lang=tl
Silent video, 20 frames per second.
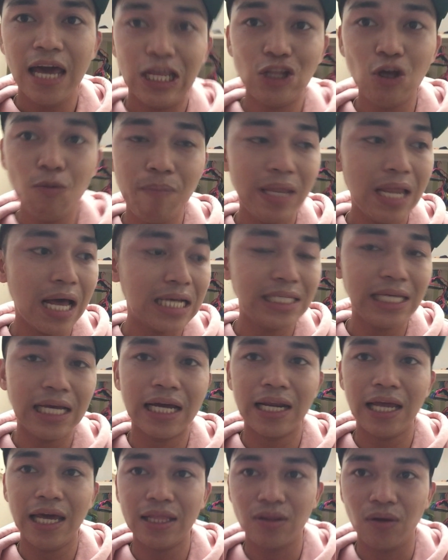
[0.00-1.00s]
Ito yung
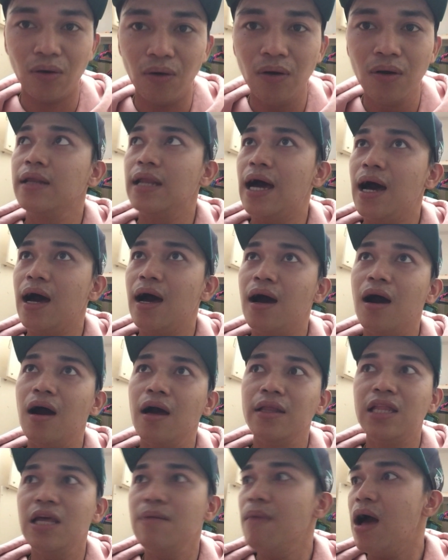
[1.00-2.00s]
pinakasikreto
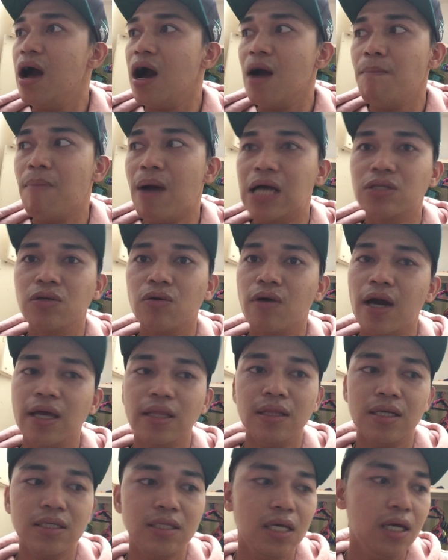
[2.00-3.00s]
na hindi makakapasok
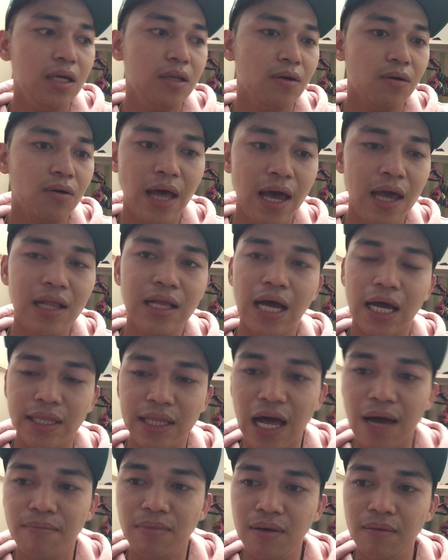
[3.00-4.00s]
kahit na sino dahil nga
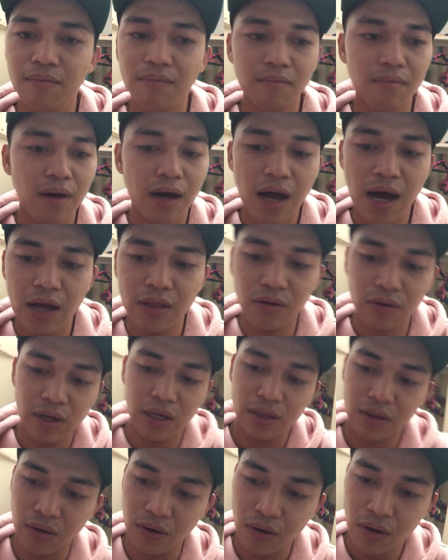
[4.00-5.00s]
ang daming mga ano
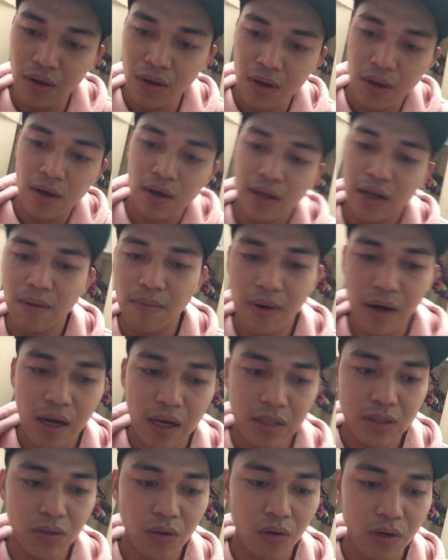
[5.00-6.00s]
rito na
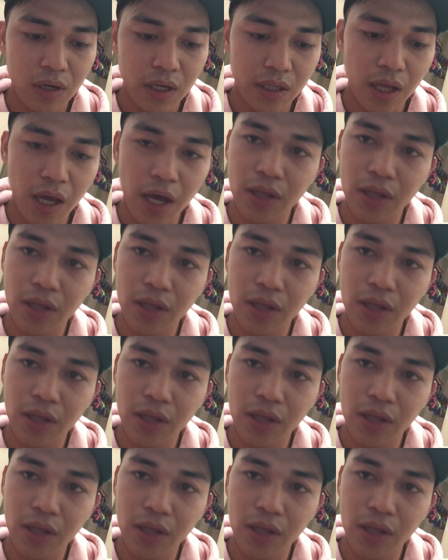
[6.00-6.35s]
mga solid.